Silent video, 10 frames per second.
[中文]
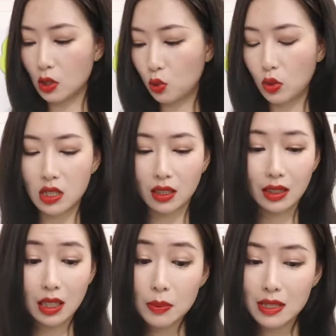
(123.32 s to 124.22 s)
新出的这
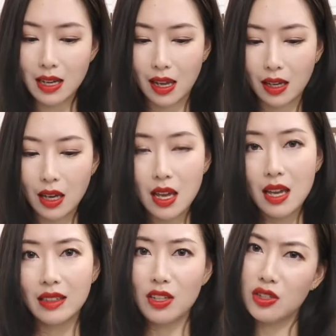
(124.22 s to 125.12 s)
个 Lip stain，
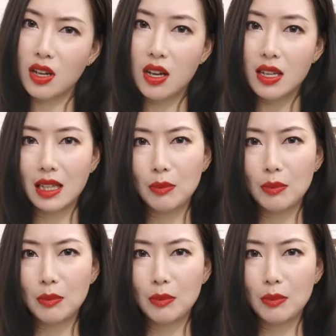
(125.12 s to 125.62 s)
但是呢，